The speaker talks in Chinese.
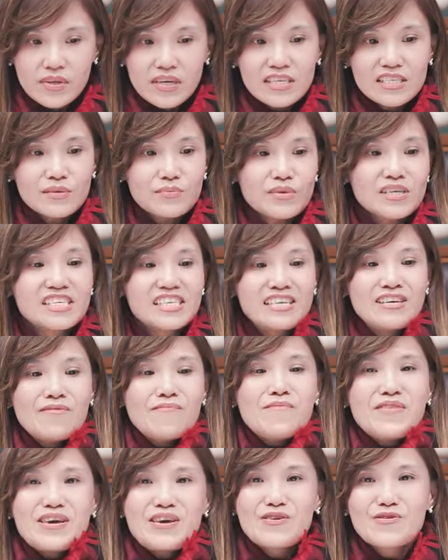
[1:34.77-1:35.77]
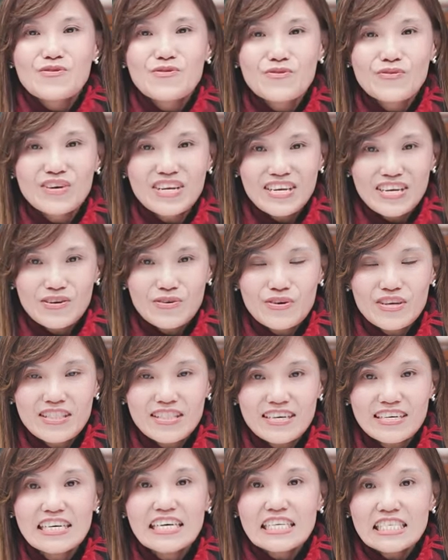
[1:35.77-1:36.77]
什么是迷雾理论
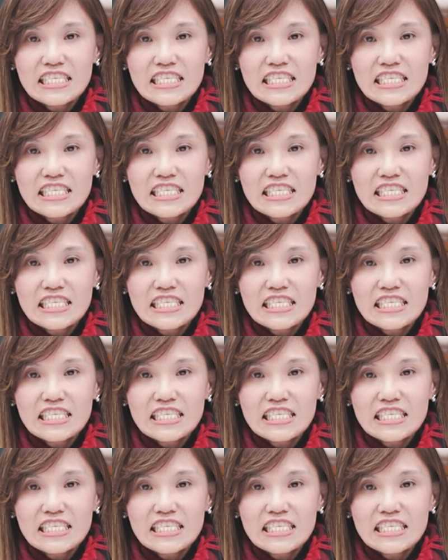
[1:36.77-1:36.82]
呢？